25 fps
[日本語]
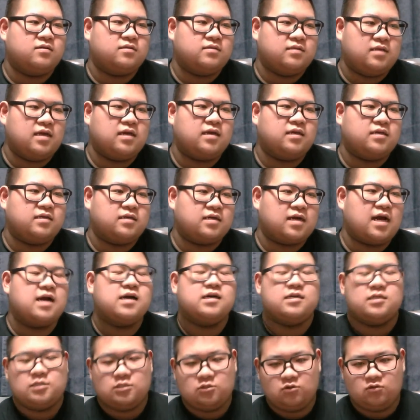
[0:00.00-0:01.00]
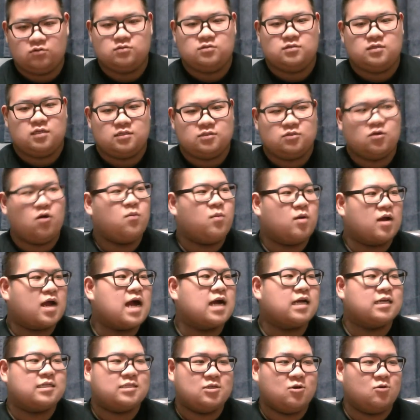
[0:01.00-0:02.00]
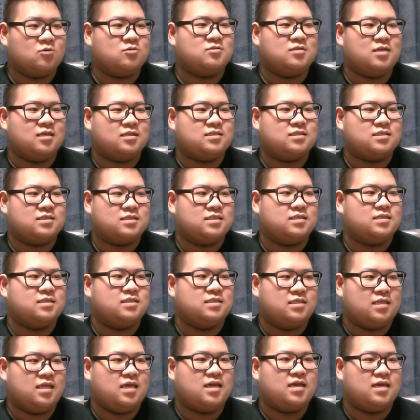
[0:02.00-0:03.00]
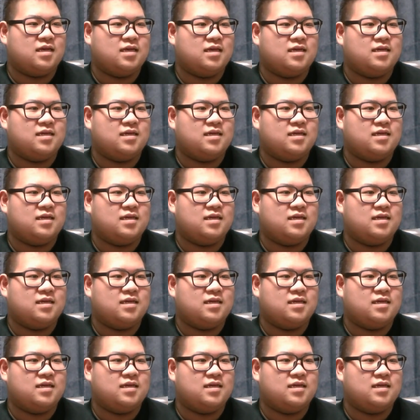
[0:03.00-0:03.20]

ね、歓喜将軍です。どうも歓喜将軍です。ね。